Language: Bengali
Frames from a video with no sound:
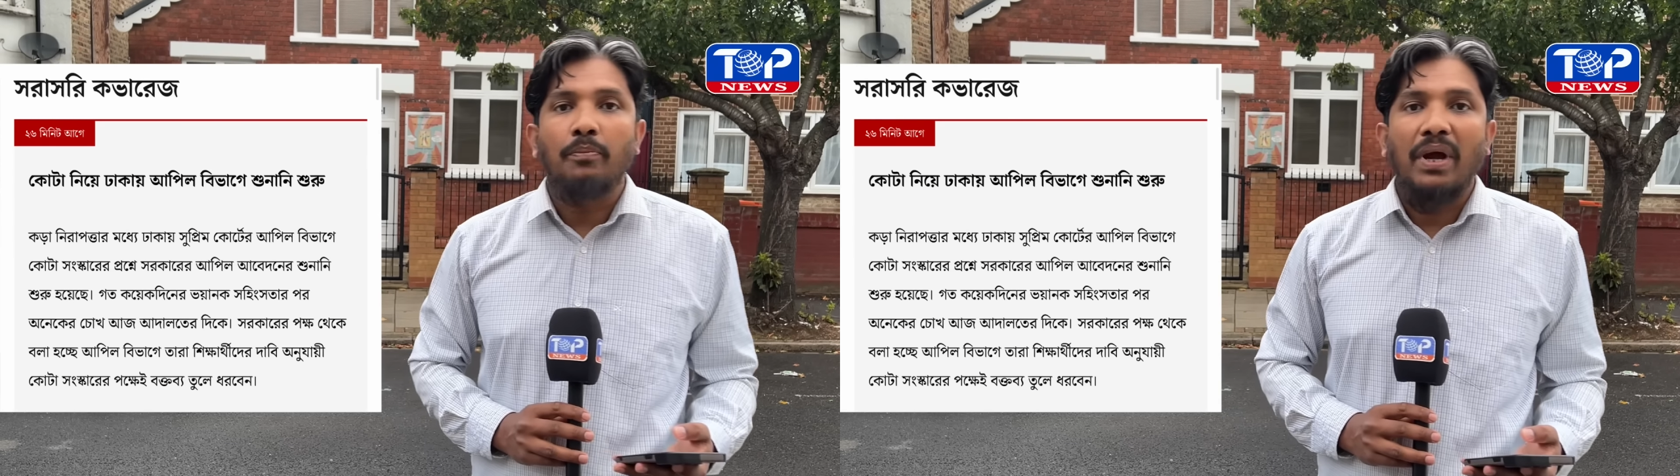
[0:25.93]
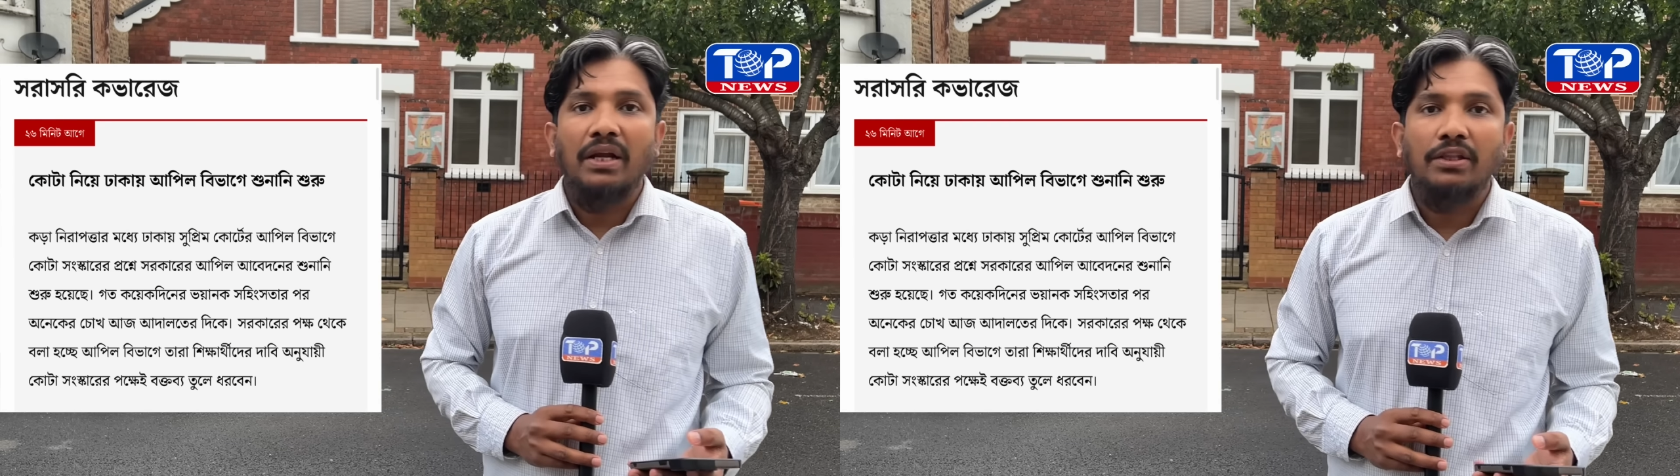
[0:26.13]

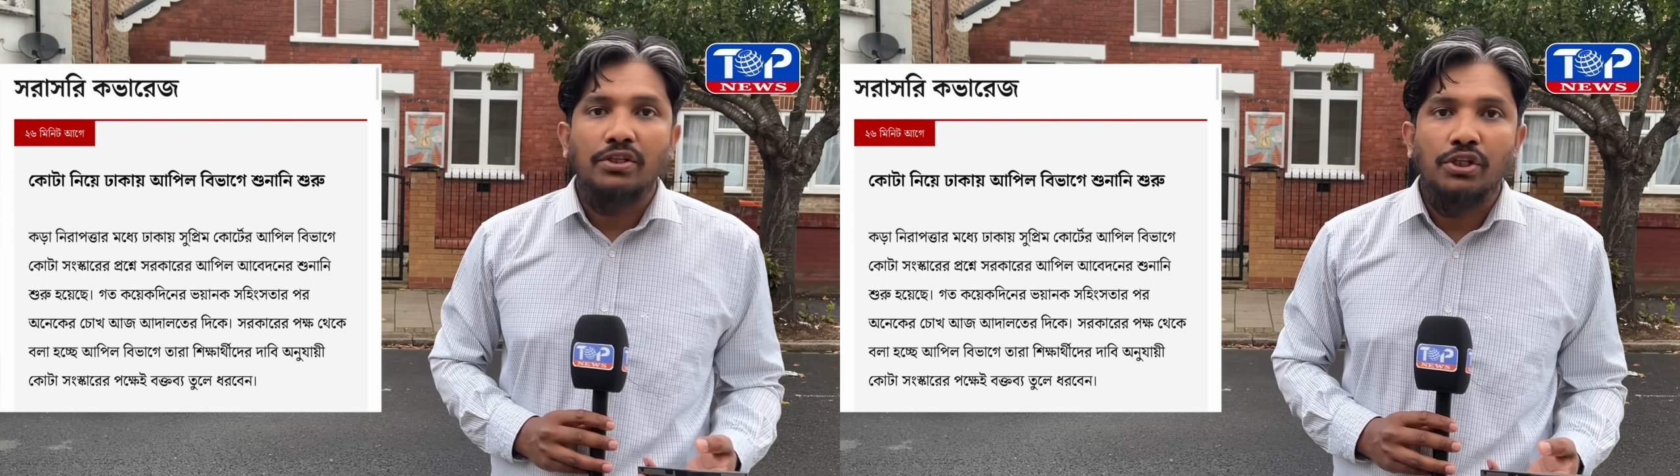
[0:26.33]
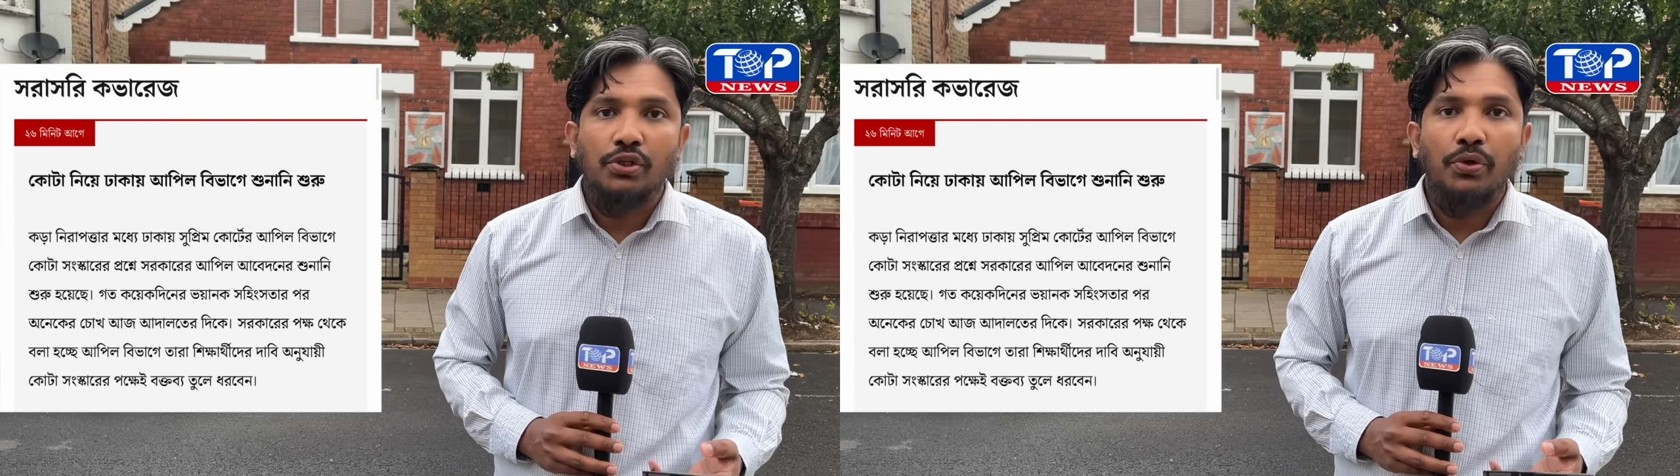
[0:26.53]

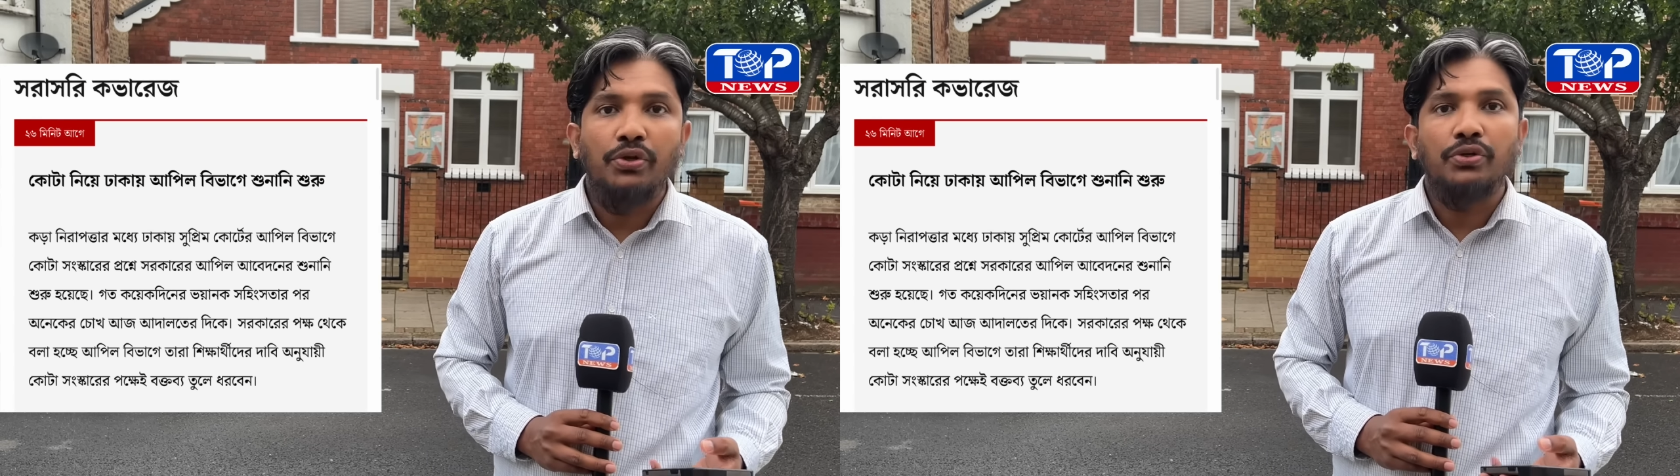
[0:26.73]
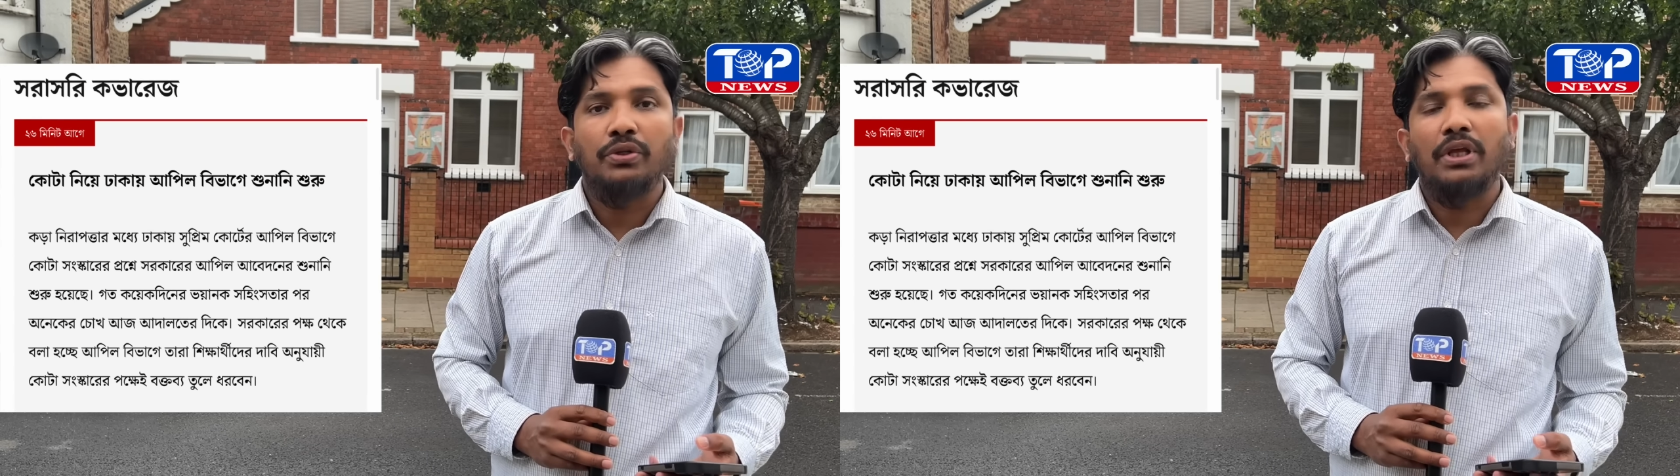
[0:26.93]
বাংলাদেশের
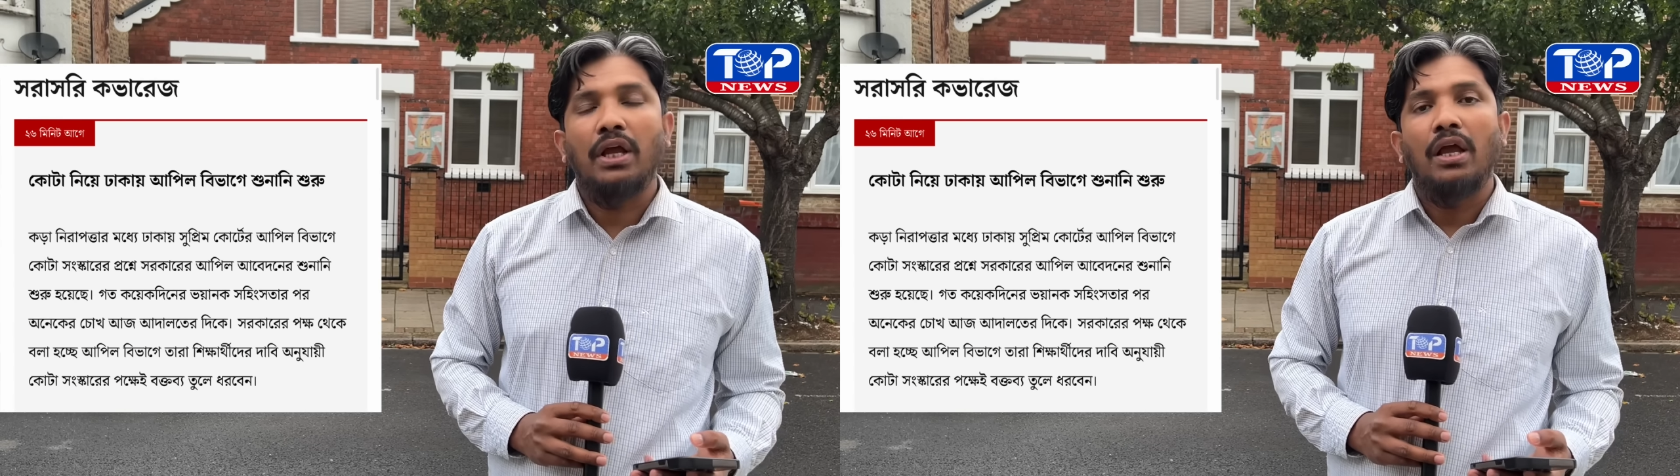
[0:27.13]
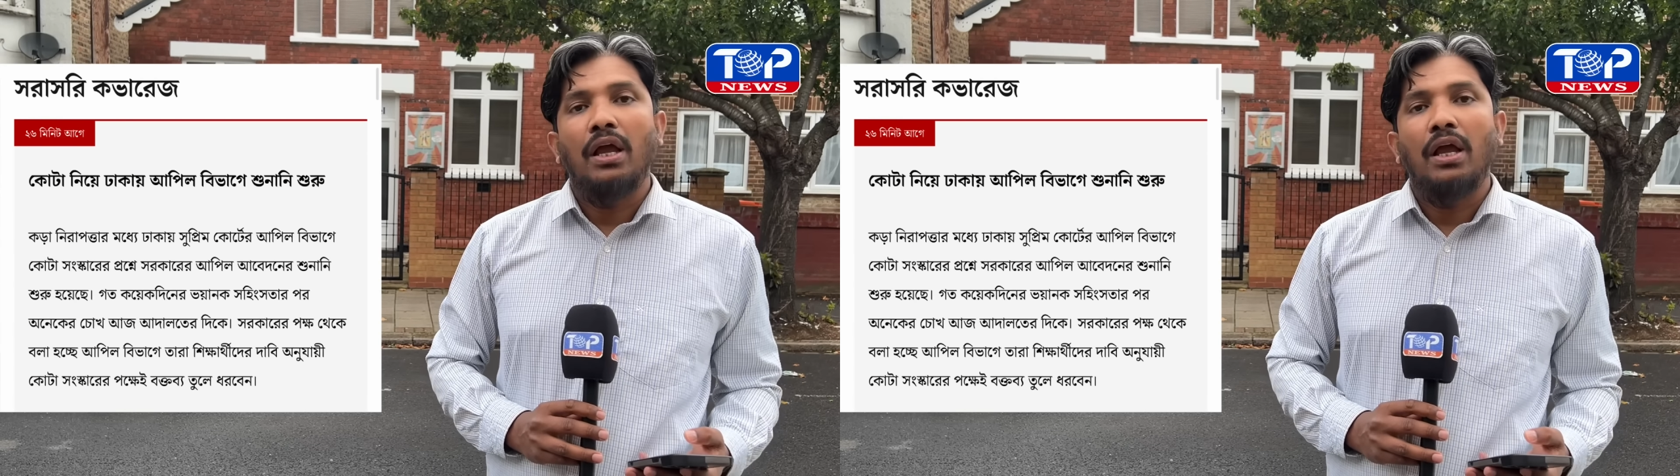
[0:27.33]
সহিংসতা